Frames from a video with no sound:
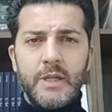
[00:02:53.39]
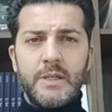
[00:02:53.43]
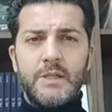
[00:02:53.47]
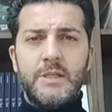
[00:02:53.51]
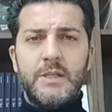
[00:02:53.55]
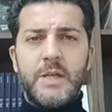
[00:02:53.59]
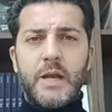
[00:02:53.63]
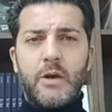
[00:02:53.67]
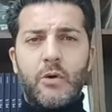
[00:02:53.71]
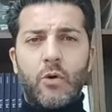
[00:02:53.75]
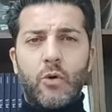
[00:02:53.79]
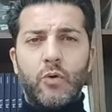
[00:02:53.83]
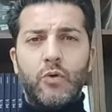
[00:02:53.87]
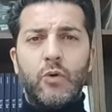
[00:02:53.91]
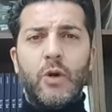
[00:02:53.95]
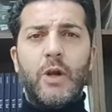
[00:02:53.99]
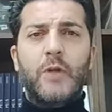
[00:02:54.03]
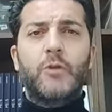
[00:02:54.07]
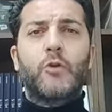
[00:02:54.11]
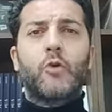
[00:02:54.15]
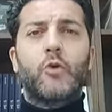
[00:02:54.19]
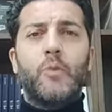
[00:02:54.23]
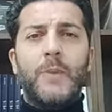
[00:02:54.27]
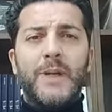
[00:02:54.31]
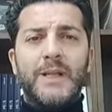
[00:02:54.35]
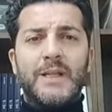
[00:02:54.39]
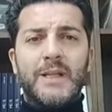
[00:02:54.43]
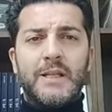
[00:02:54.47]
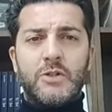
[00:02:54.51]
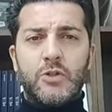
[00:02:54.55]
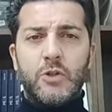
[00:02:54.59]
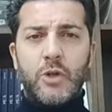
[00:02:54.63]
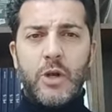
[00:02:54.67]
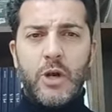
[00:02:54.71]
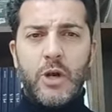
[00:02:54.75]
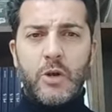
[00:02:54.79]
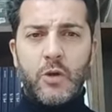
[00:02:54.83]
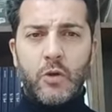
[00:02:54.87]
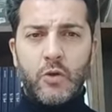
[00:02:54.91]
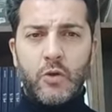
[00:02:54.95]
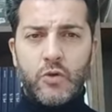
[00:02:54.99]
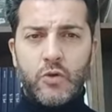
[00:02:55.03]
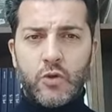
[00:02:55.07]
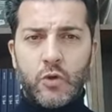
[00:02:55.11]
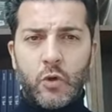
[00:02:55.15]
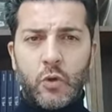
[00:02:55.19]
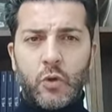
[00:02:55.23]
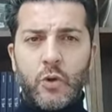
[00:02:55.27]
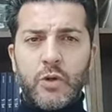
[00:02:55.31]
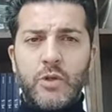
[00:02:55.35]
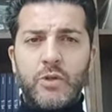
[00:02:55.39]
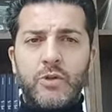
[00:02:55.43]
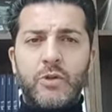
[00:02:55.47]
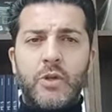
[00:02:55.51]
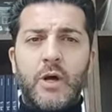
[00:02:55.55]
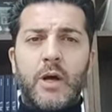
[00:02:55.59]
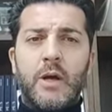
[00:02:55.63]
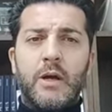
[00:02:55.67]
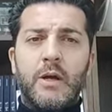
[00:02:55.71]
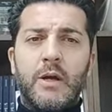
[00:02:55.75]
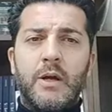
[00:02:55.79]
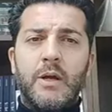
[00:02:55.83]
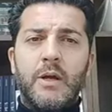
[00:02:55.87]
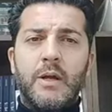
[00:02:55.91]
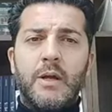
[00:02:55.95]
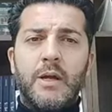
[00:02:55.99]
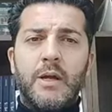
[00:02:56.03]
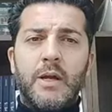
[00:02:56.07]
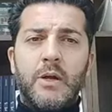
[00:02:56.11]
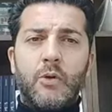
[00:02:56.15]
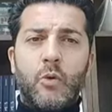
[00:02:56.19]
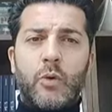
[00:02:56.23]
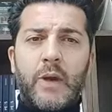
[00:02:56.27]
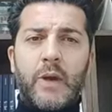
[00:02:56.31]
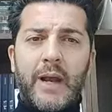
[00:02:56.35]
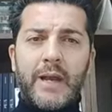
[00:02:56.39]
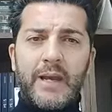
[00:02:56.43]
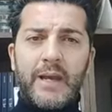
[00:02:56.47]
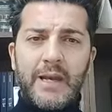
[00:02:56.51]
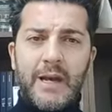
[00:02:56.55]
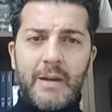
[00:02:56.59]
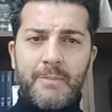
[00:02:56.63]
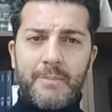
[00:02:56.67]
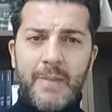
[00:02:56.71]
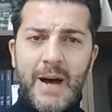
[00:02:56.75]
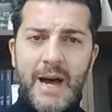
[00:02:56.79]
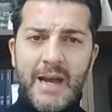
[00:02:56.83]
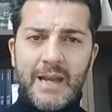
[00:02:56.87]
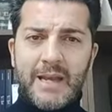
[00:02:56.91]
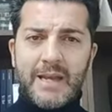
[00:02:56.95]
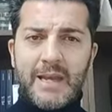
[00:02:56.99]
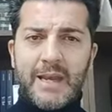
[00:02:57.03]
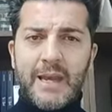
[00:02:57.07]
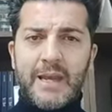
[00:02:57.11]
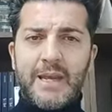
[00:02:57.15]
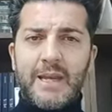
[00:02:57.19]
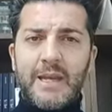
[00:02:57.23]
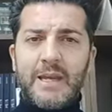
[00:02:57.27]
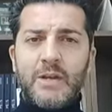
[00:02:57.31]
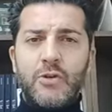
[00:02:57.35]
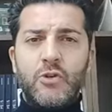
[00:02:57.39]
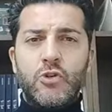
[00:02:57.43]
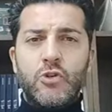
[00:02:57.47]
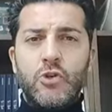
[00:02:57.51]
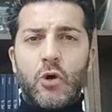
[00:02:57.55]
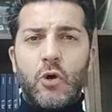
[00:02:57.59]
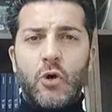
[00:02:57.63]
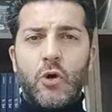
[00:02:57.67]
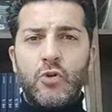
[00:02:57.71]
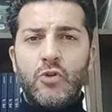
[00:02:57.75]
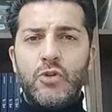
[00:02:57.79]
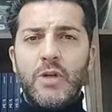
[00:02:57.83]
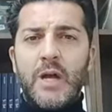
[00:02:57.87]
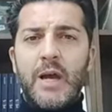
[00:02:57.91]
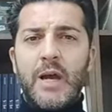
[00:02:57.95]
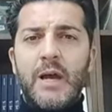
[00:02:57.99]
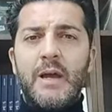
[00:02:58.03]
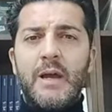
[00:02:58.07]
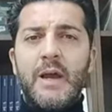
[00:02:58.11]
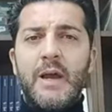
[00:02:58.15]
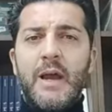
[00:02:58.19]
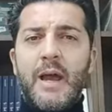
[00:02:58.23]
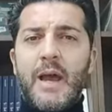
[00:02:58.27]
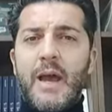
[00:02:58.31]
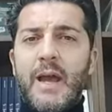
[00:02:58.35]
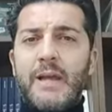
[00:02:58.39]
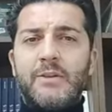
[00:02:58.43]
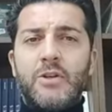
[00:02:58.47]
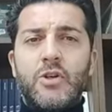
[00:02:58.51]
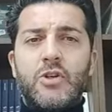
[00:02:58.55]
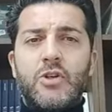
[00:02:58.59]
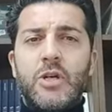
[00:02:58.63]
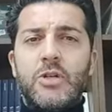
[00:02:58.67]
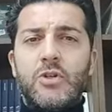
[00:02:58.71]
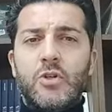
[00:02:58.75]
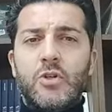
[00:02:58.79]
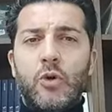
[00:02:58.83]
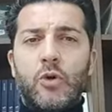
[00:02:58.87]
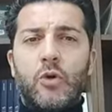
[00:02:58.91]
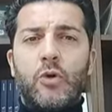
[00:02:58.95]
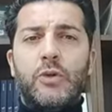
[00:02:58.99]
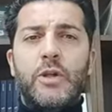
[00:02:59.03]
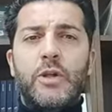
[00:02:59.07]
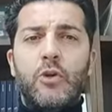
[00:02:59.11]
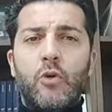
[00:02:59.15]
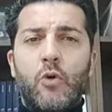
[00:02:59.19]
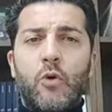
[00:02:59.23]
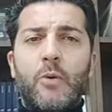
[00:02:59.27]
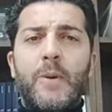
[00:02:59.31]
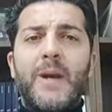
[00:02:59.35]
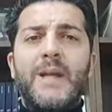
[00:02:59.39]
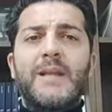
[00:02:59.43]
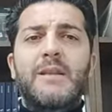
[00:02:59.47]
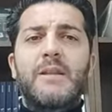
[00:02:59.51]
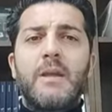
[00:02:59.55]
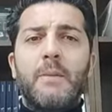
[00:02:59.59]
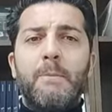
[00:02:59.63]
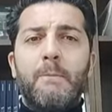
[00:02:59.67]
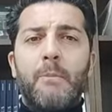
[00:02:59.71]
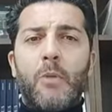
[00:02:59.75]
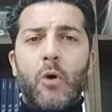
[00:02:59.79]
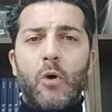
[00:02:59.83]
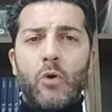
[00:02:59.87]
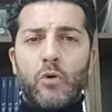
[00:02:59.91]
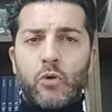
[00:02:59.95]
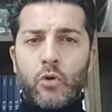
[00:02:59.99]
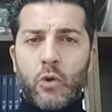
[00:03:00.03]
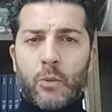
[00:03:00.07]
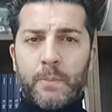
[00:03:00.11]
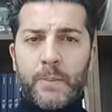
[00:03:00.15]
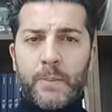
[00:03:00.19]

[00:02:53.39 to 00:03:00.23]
secondo la documentazione, non solo in, in Ucraina ma anche in Georgia, e dice sono dei documenti molto